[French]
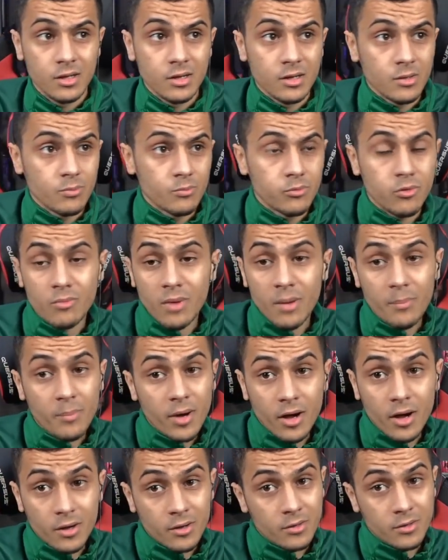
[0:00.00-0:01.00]
Pour ma
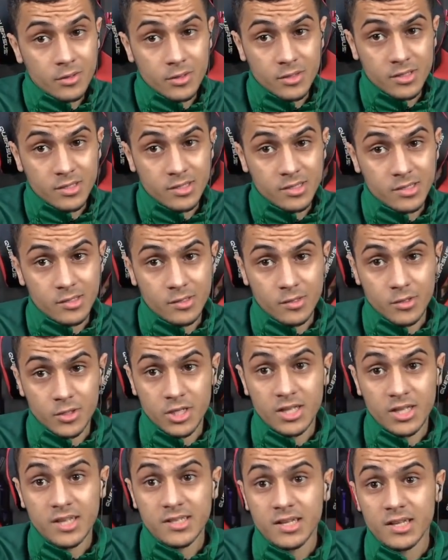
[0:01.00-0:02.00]
part,
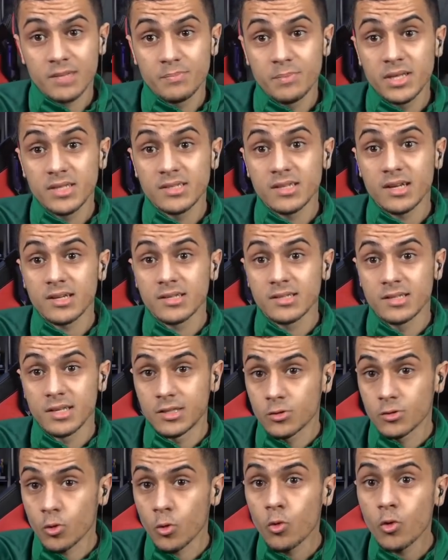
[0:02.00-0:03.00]
GTA 5 P5, c'est
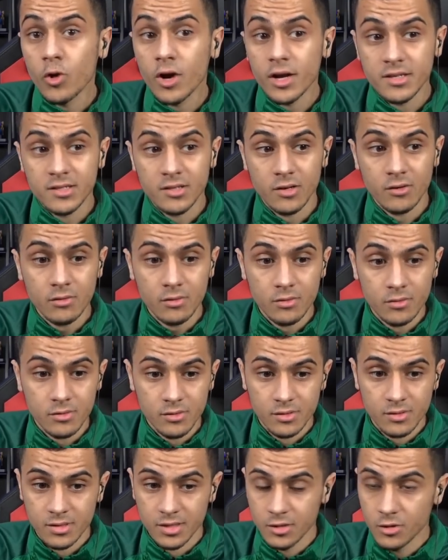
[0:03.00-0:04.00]
trop récent.
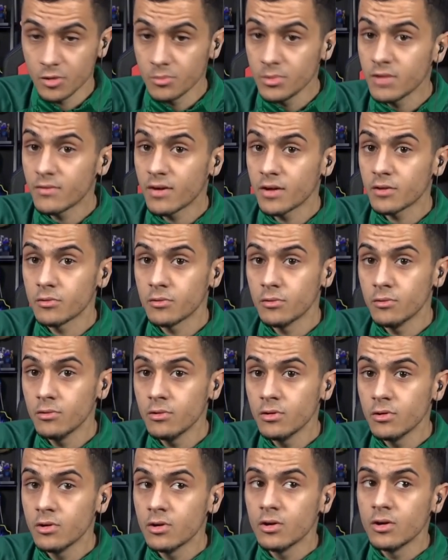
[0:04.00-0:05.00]
C'est 2022.
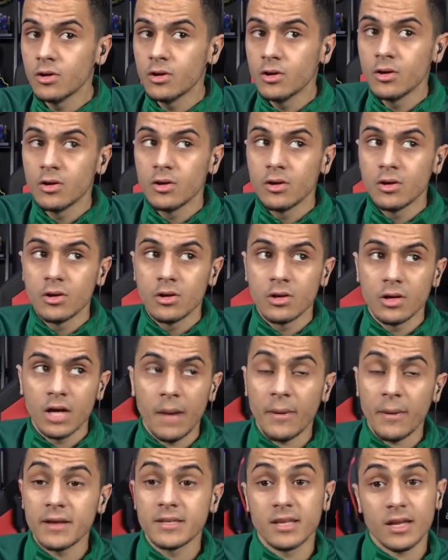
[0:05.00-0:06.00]

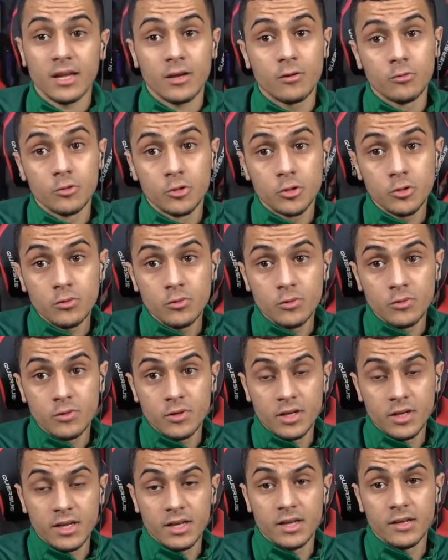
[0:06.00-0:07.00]
Après, c'est vrai que le jeu,
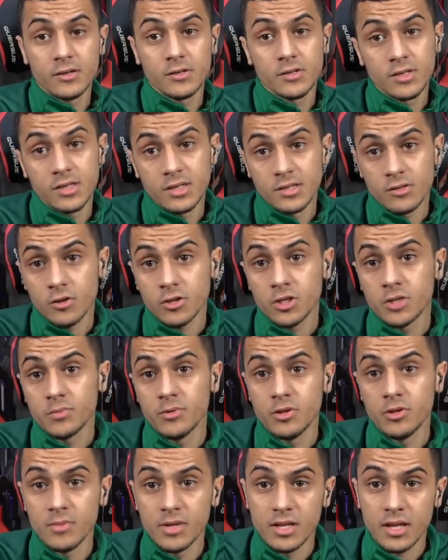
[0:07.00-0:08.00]
est sorti depuis
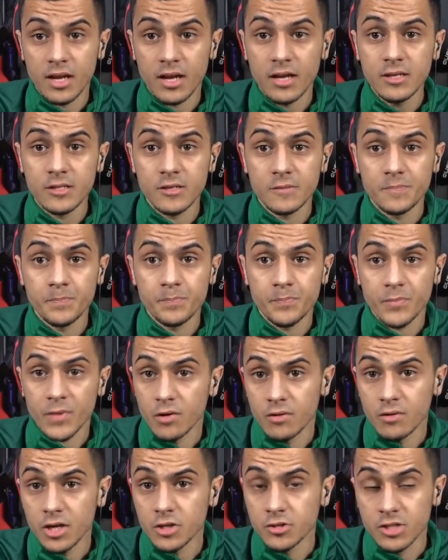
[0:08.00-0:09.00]
2013.
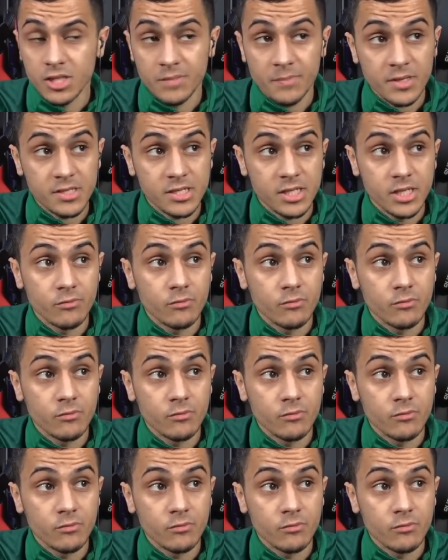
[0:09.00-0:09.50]
Donc là, je ne sais pas ce qu'ils vont